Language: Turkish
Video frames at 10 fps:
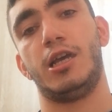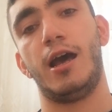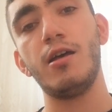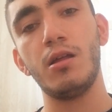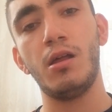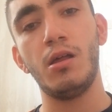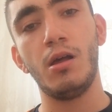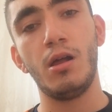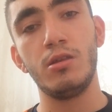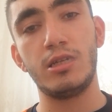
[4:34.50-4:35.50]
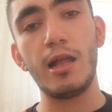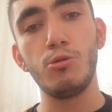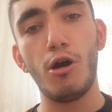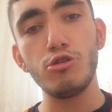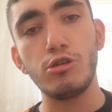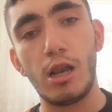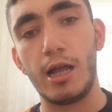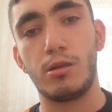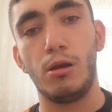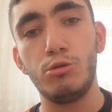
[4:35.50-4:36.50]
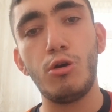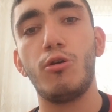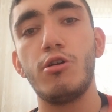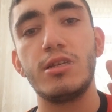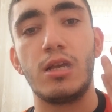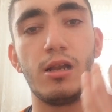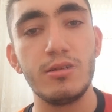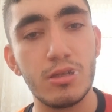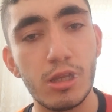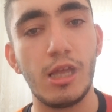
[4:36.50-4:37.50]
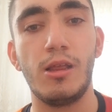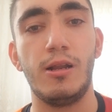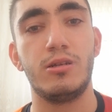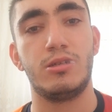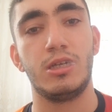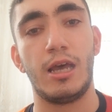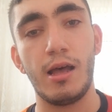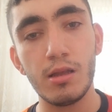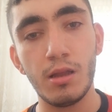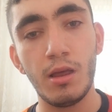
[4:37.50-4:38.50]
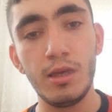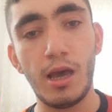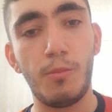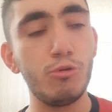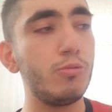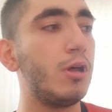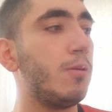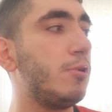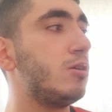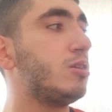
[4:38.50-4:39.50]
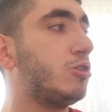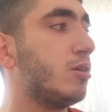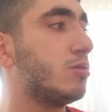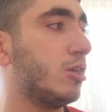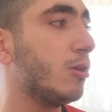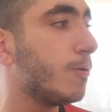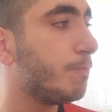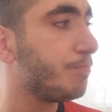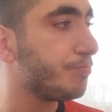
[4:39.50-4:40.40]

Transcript: ya. Sen Nörşeland'a Ludogorets'e nasıl yenilirsin ya? Ya bunu bana birisi çıksın